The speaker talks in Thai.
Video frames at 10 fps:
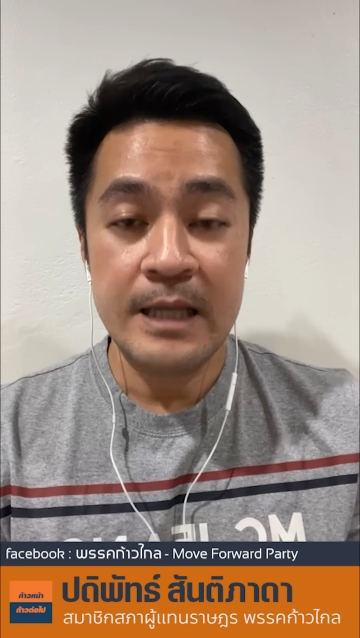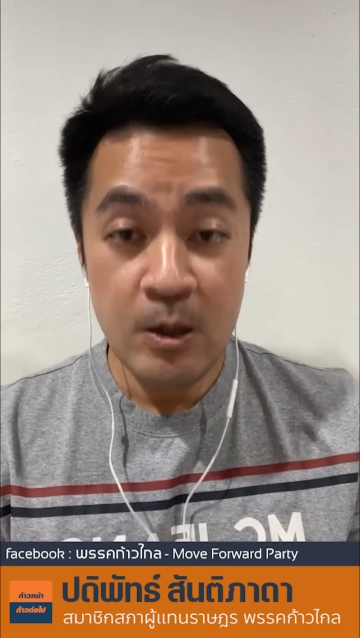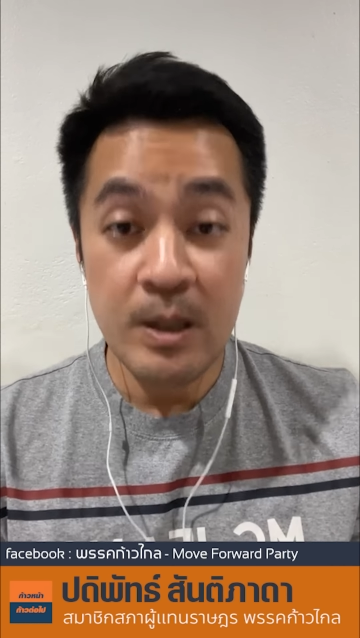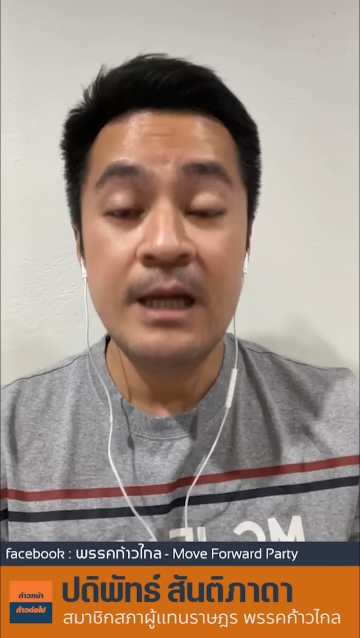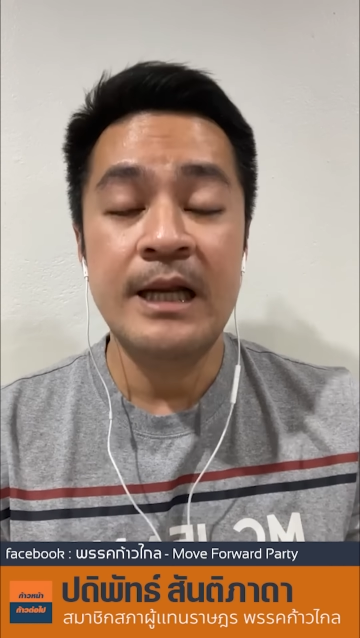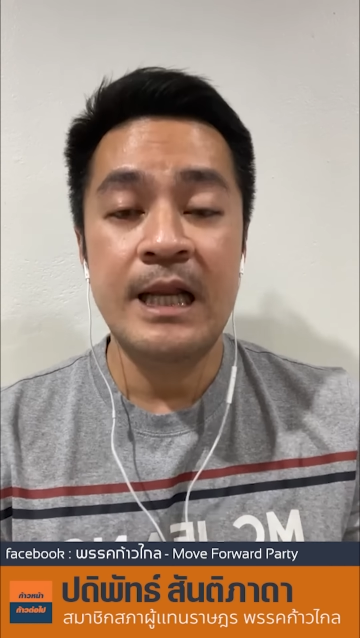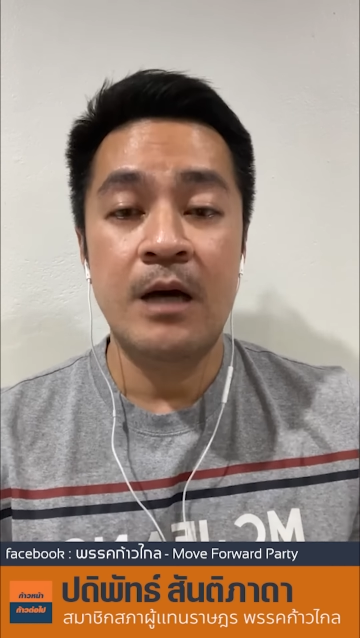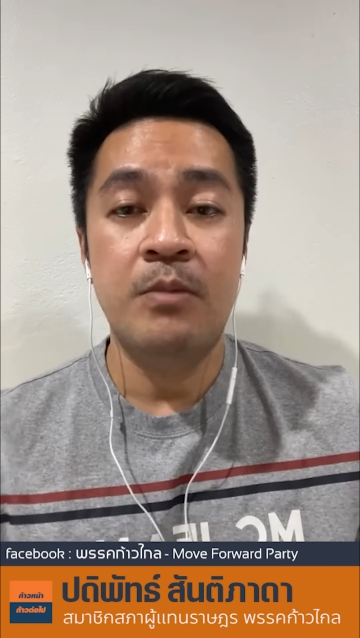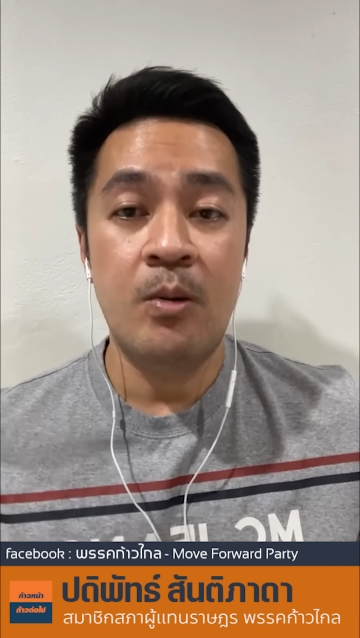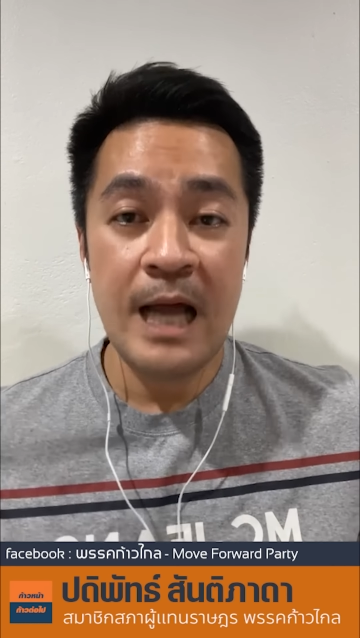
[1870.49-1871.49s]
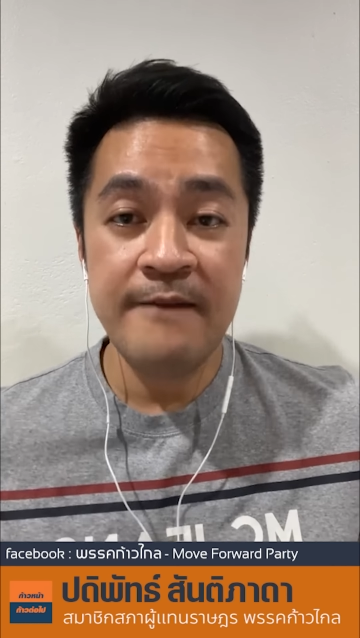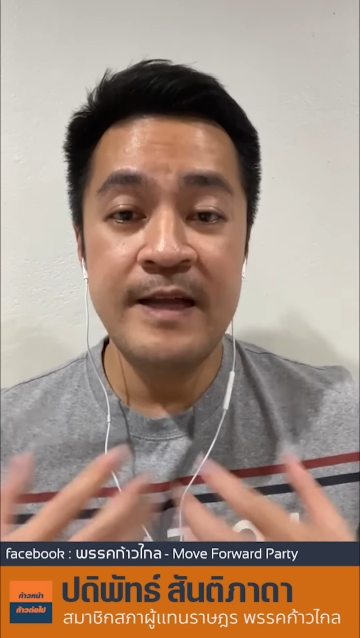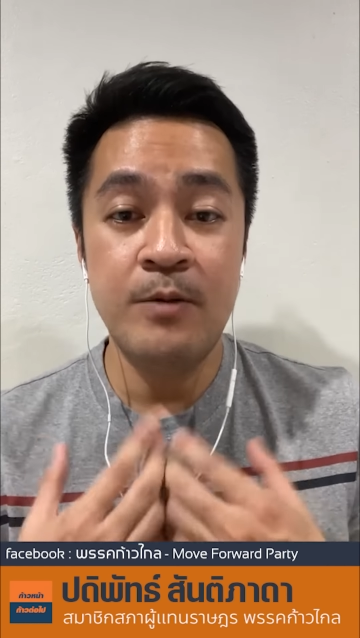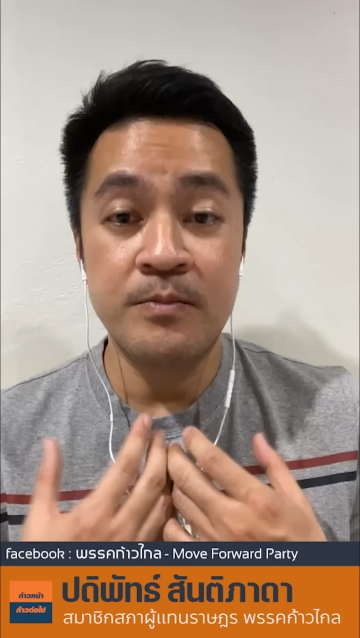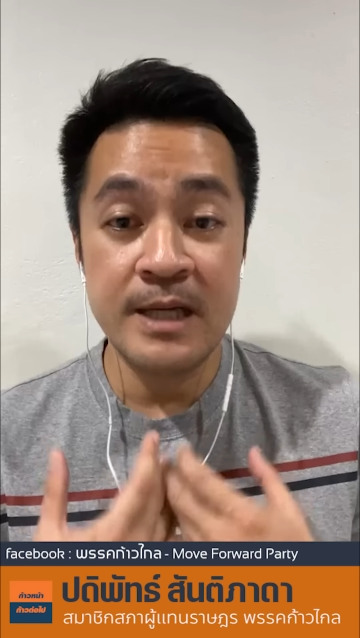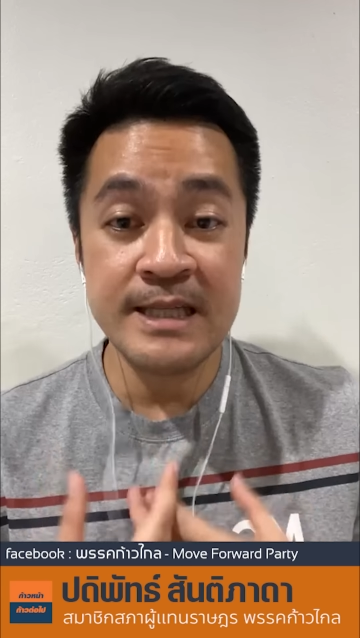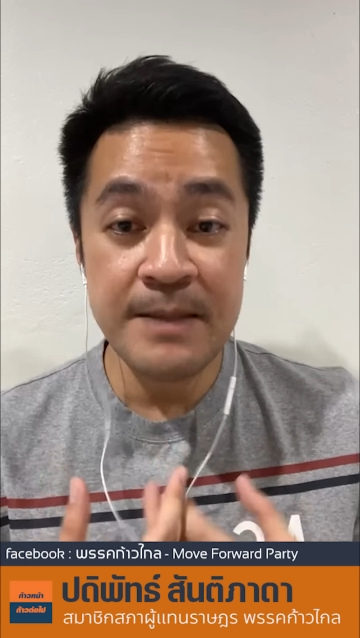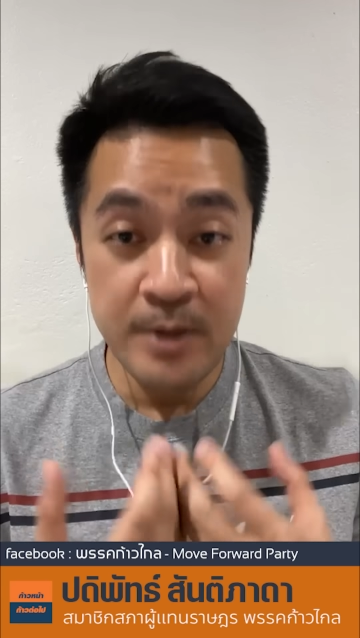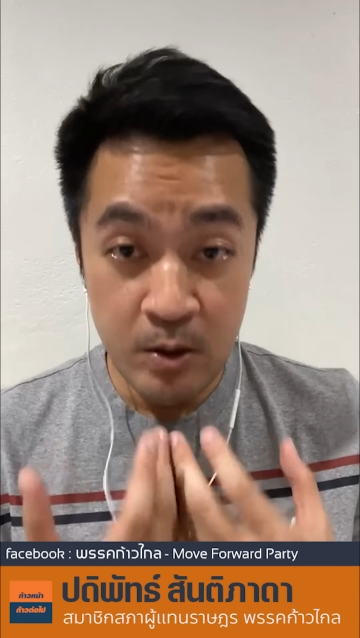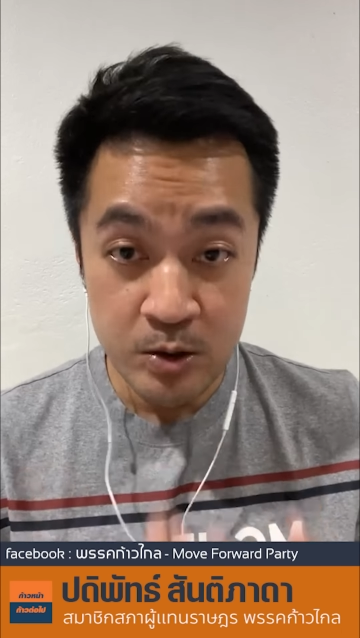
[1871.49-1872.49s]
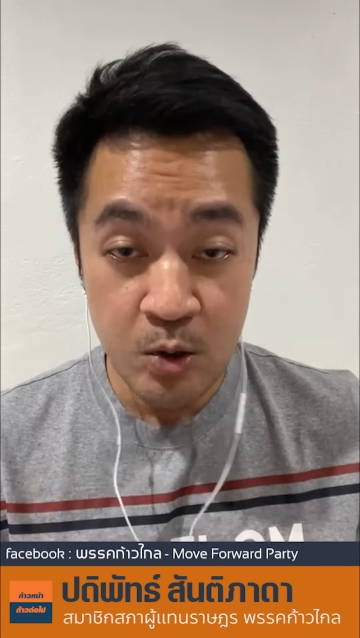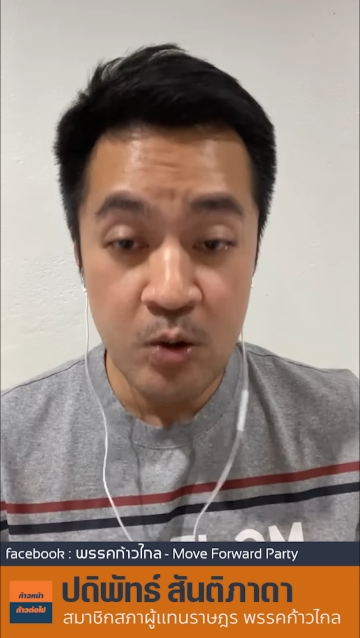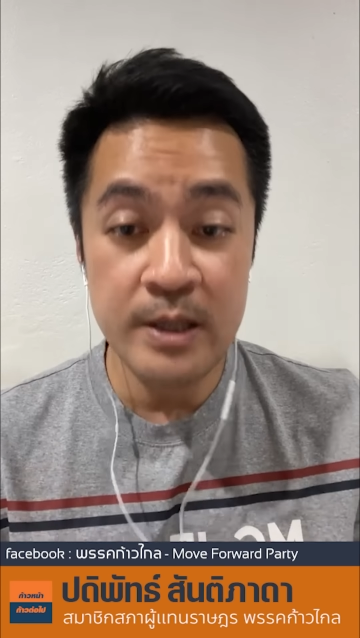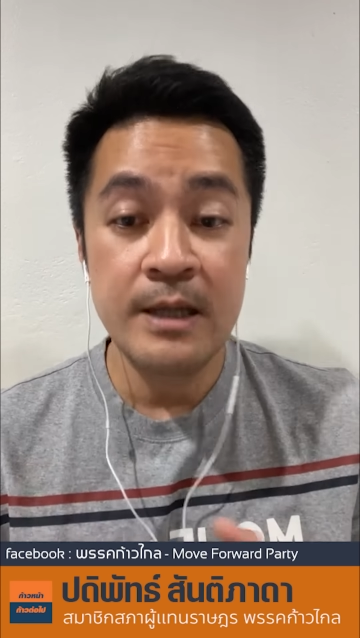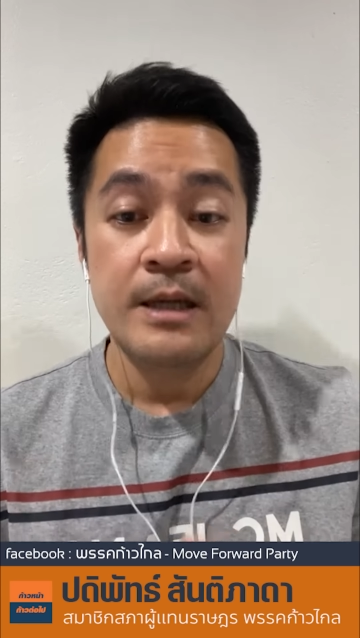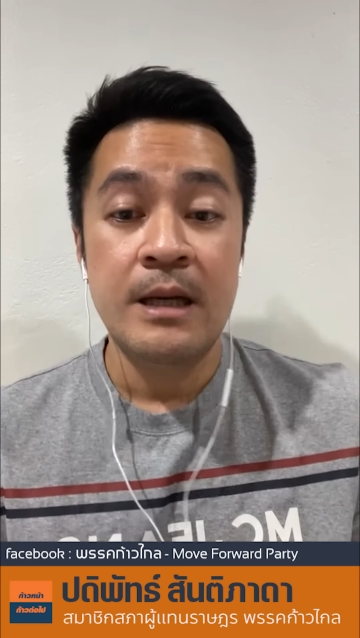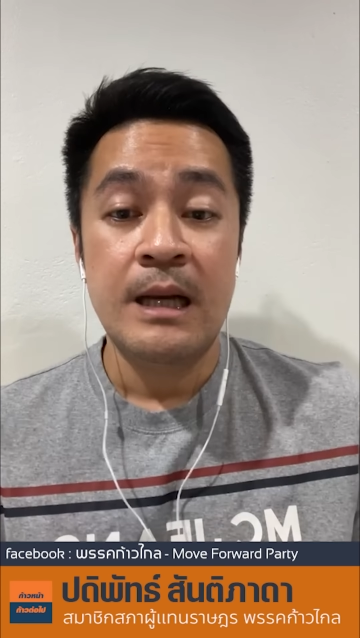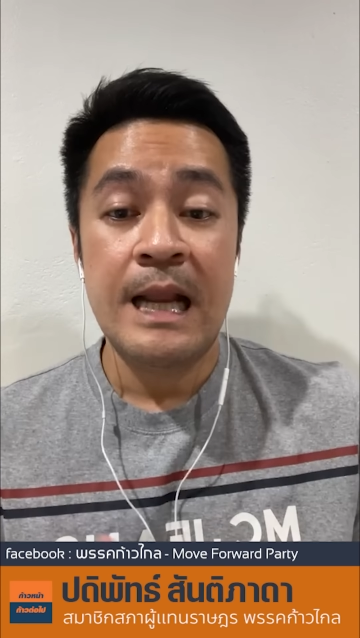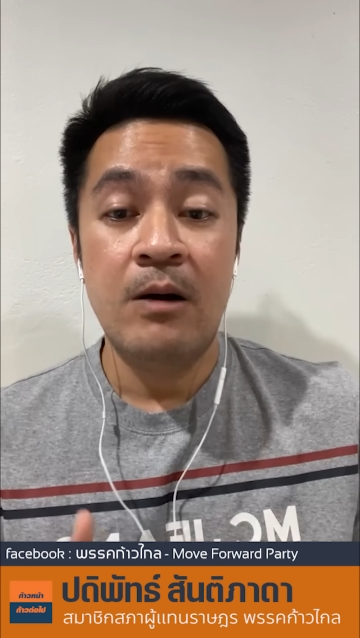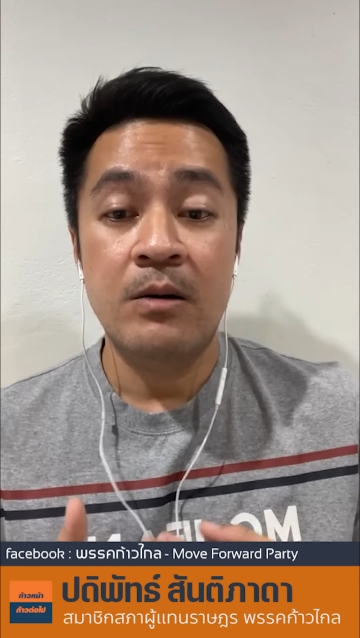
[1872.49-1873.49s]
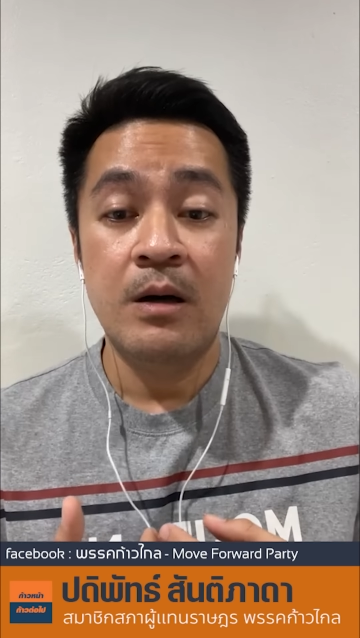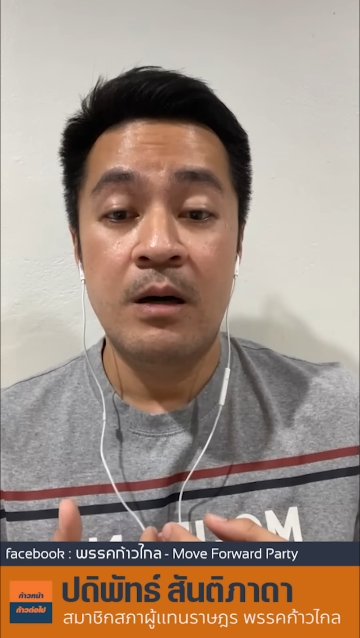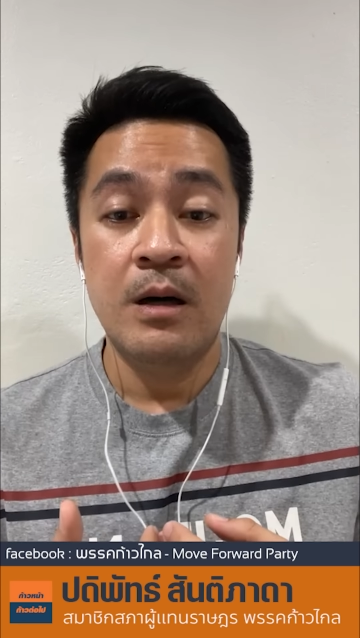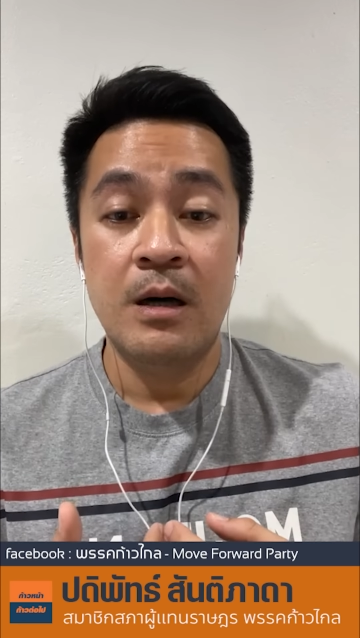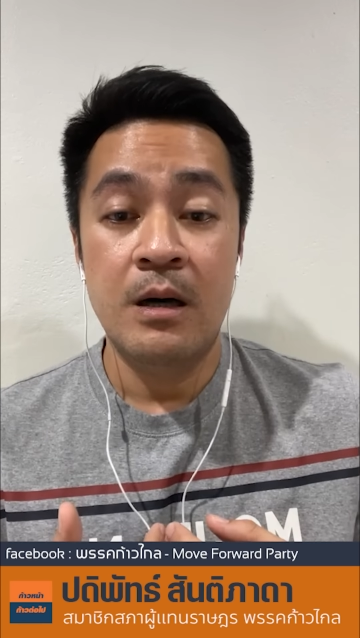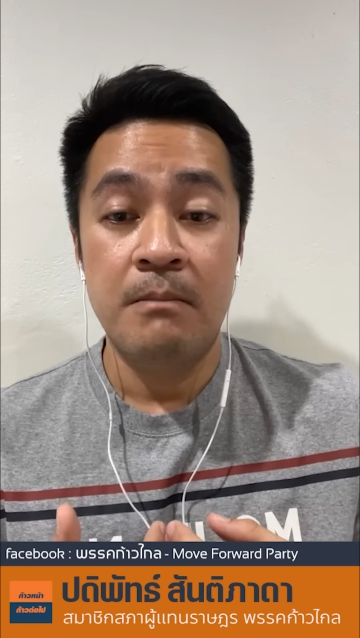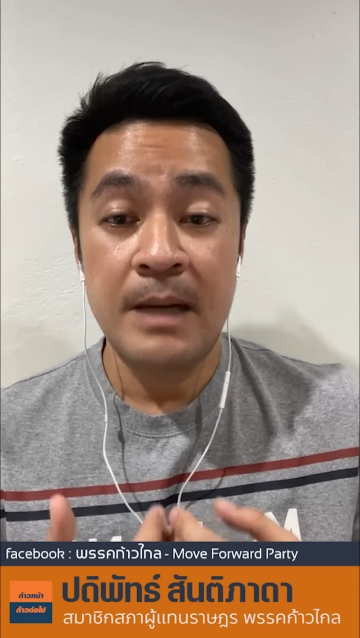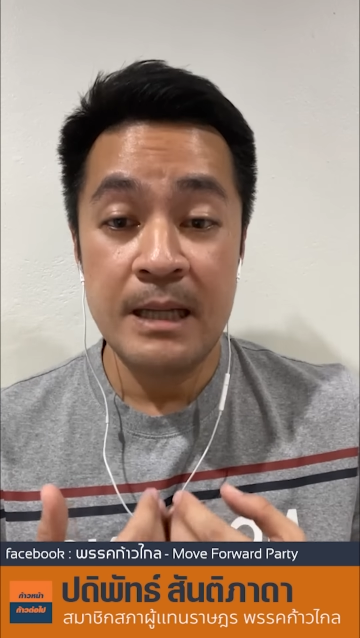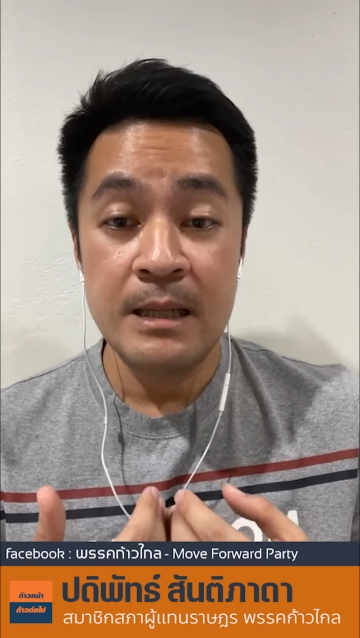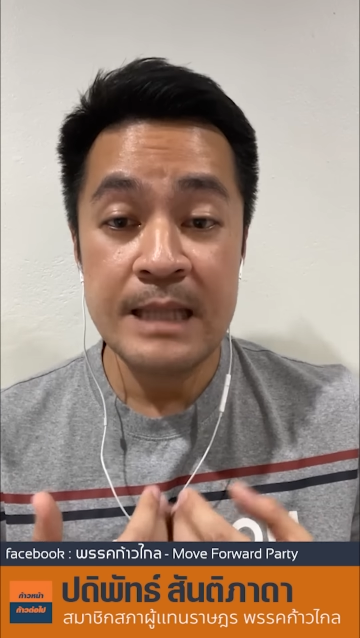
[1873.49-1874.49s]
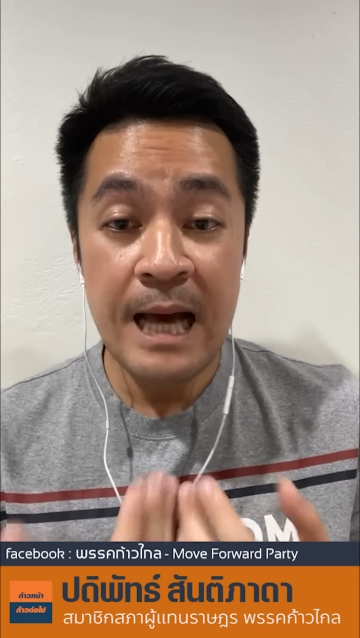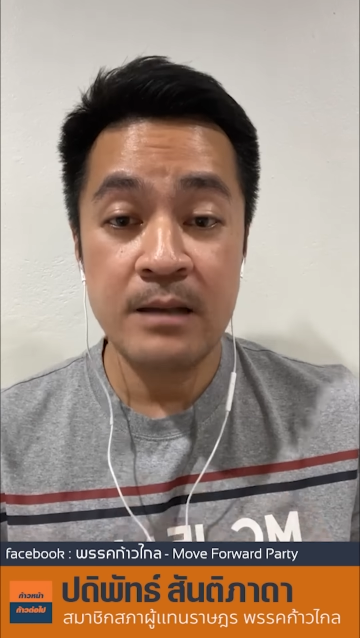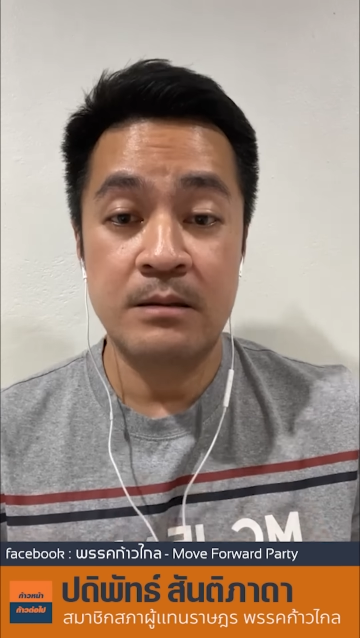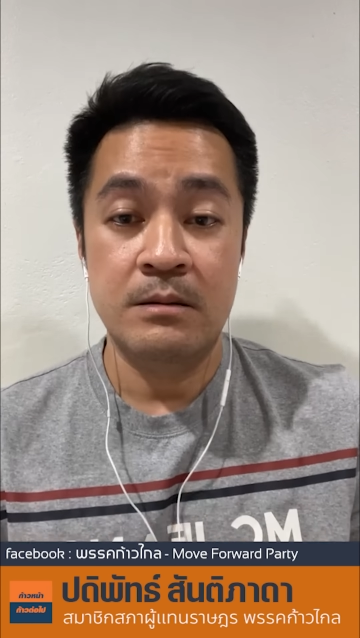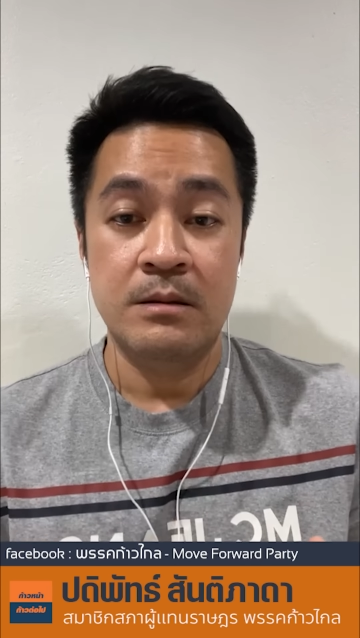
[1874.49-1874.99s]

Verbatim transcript: เกี่ยวกับเรื่องนี้นะเพราะไลฟ์เนี่ยผมตั้งใจมาขอโทษแล้วก็มาตั้ง